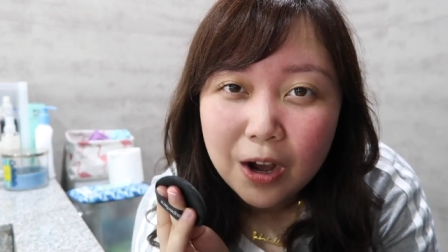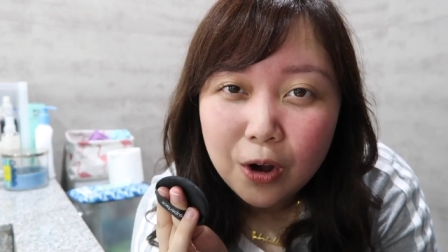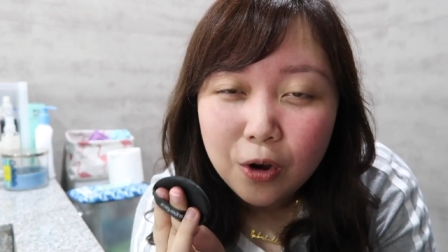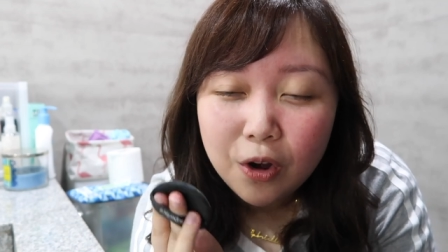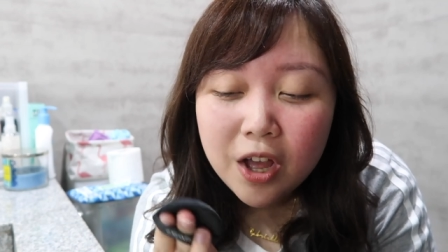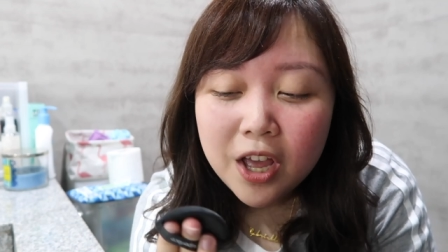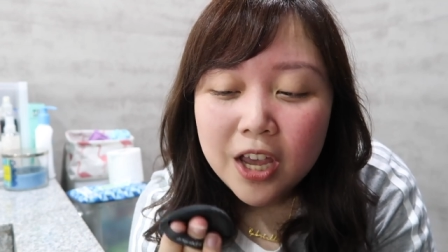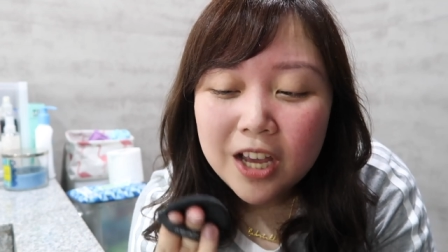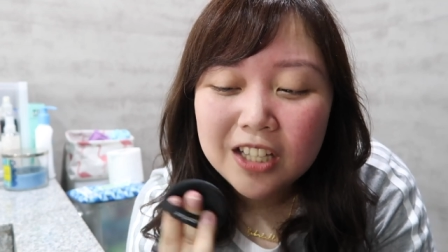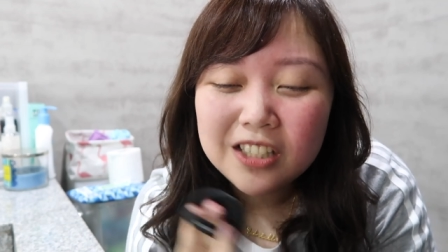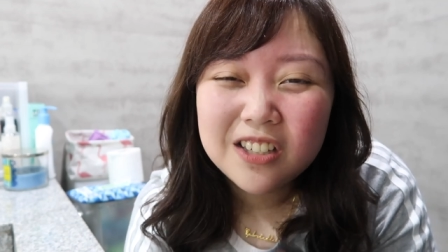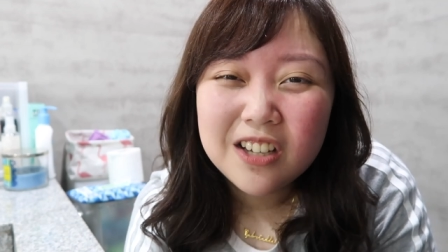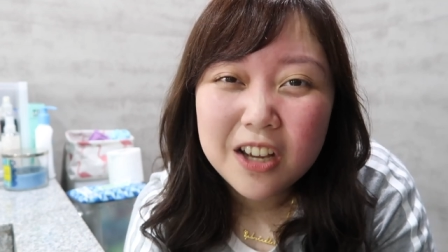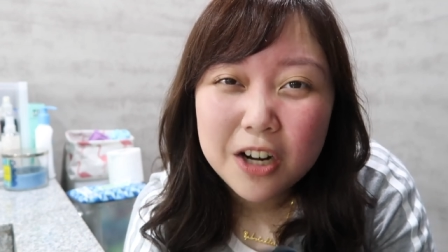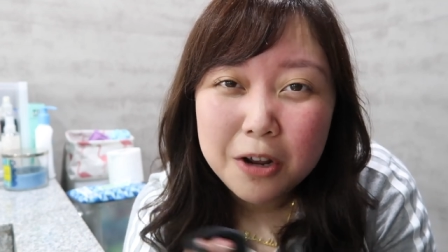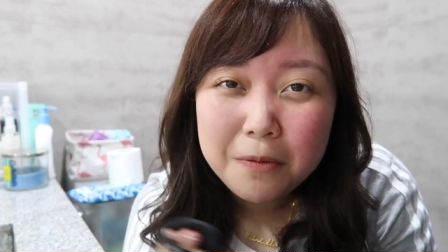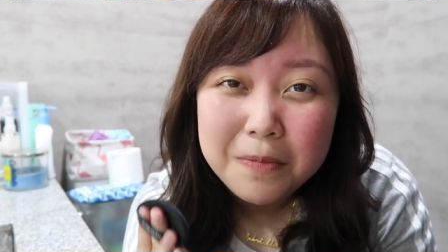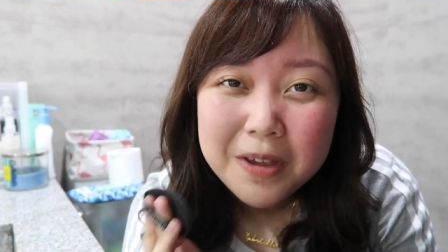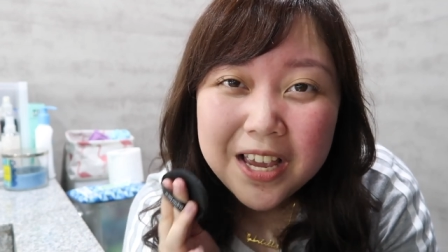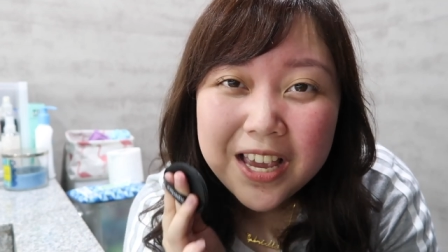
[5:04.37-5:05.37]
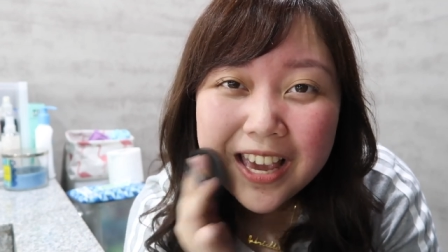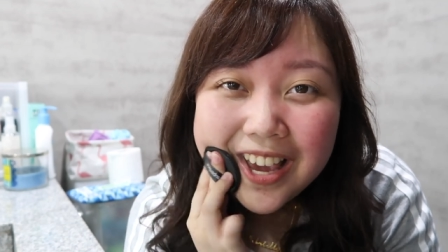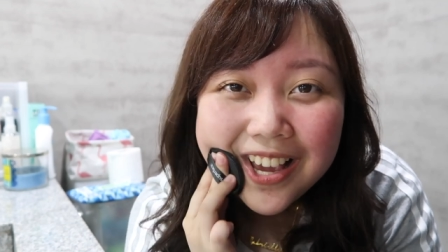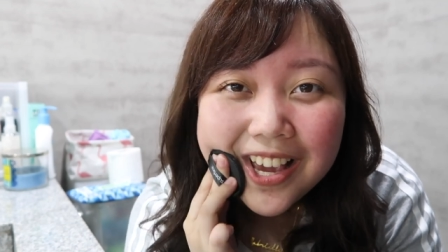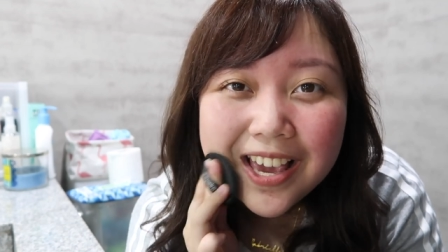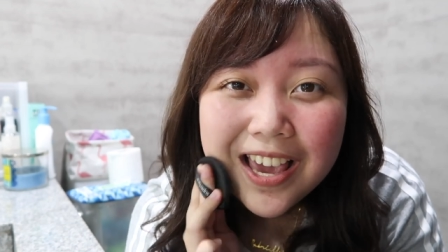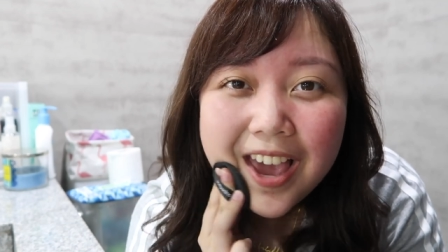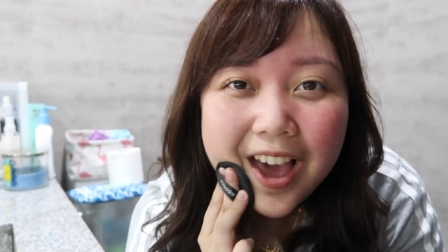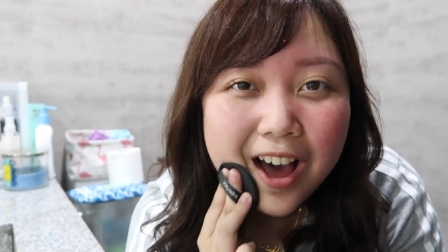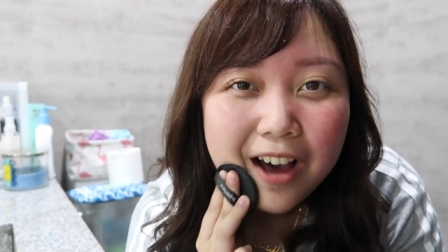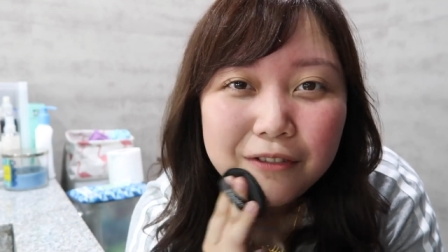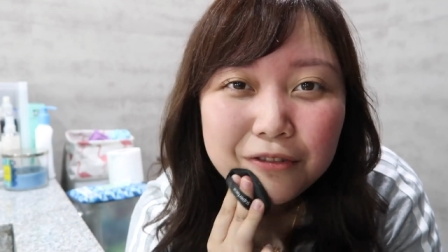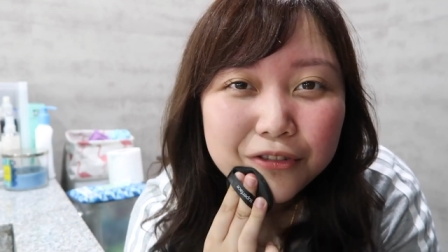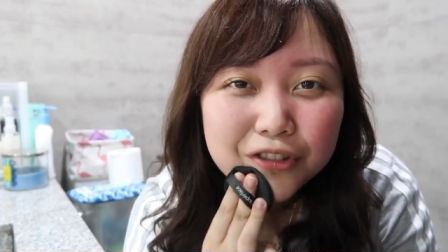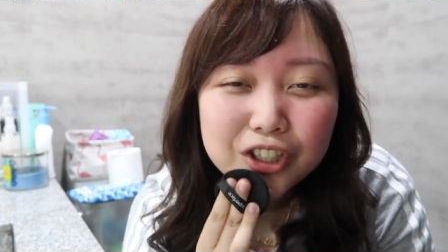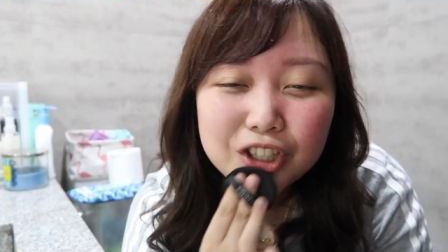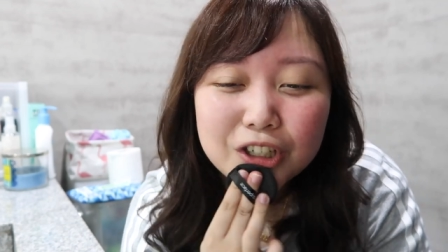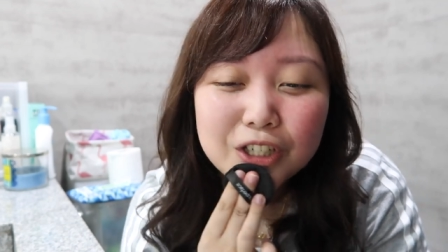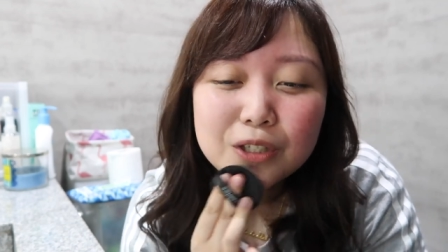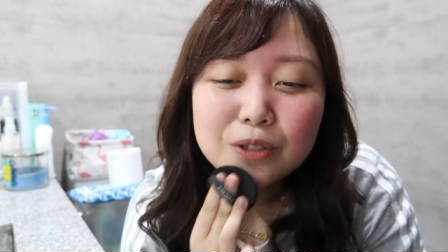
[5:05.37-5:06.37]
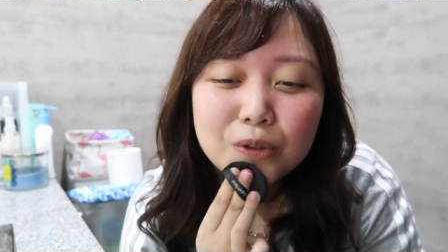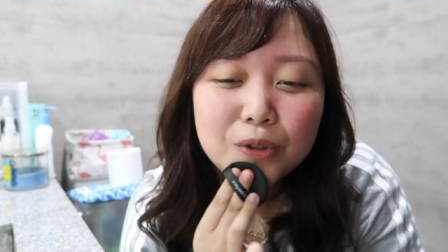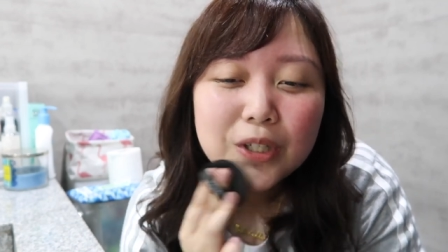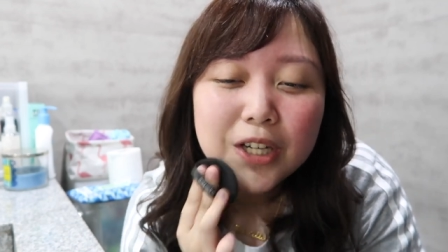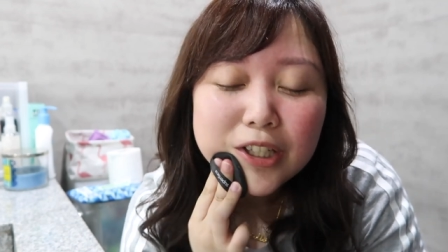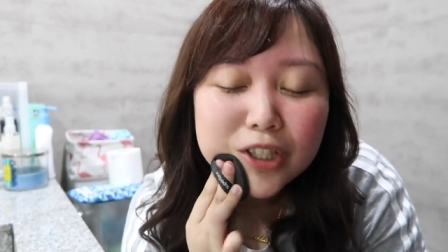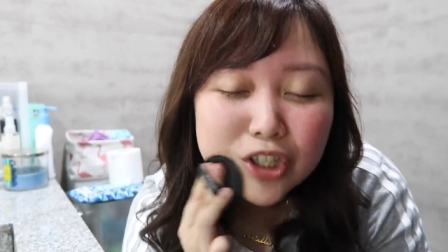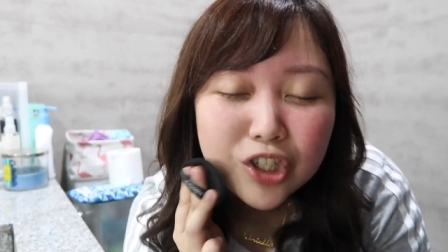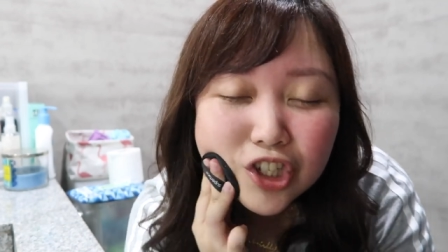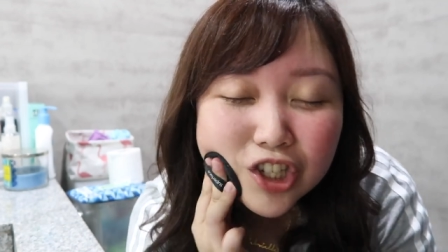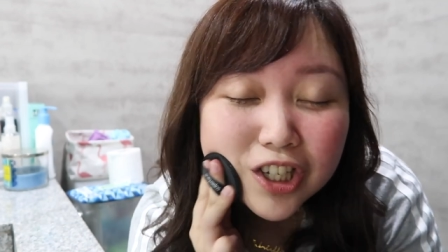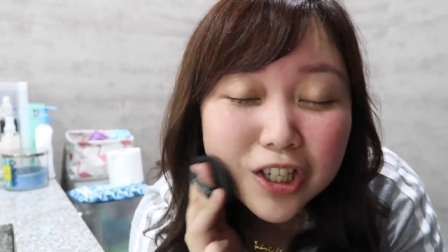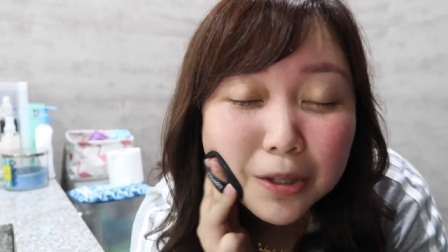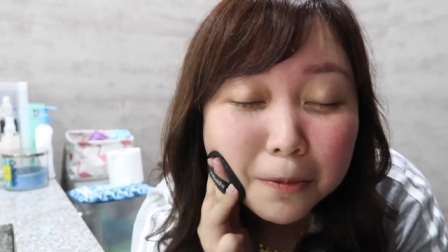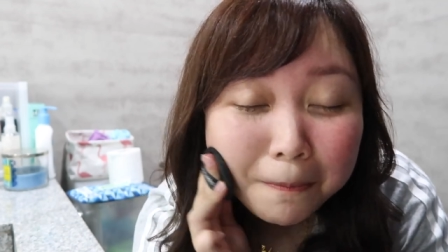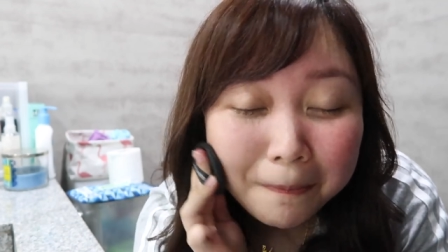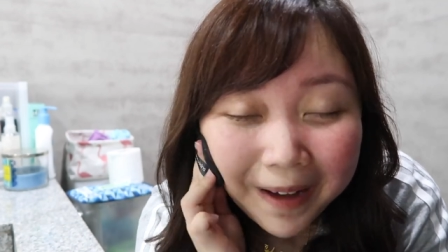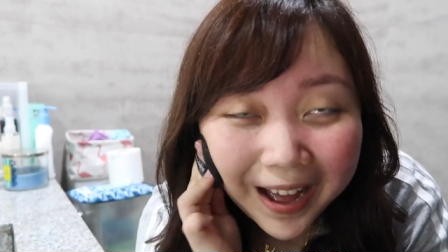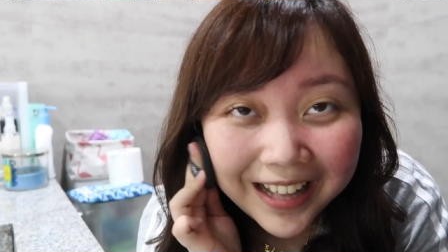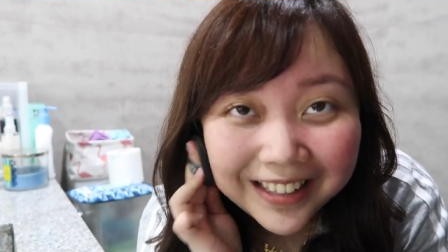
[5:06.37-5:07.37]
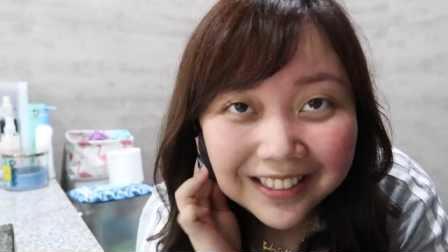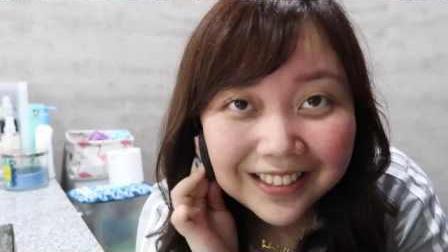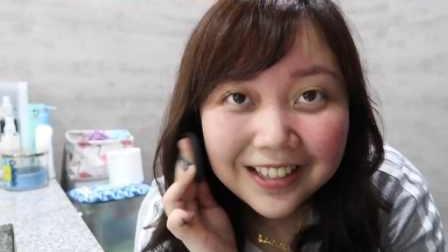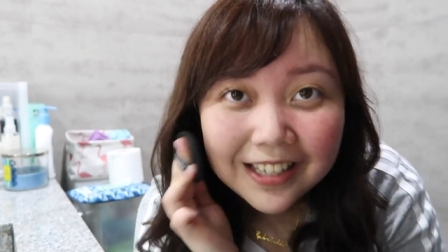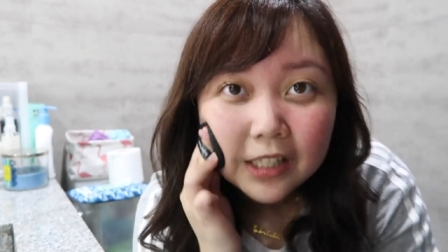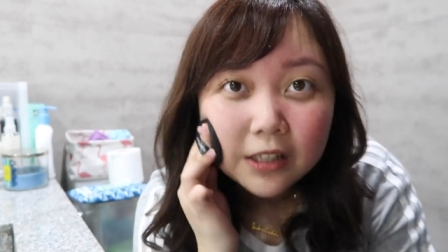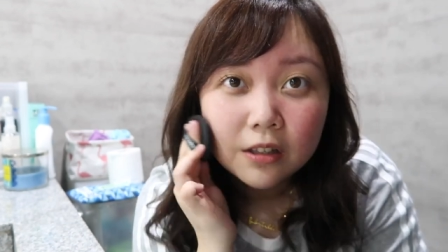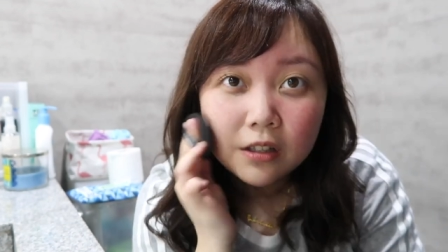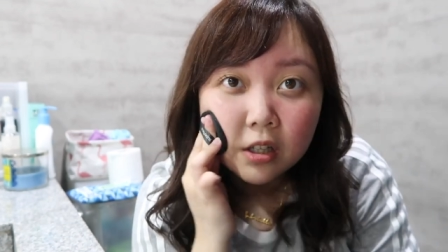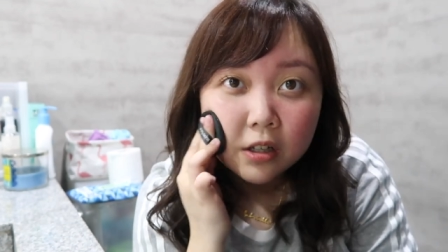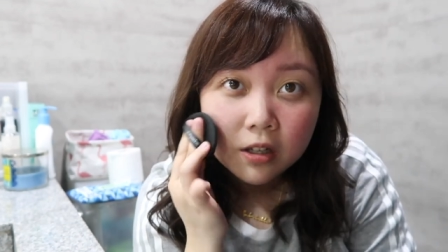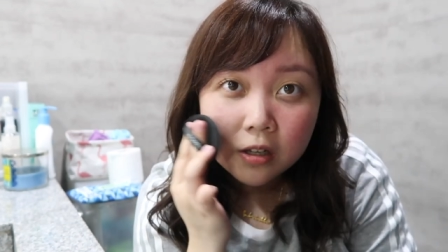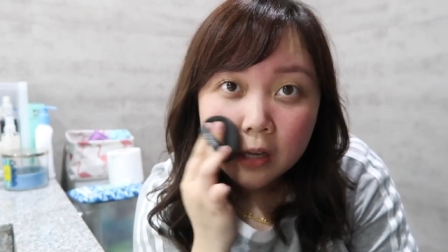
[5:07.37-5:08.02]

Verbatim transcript: daw, it's gonna be cakey after. So, let's just pat it.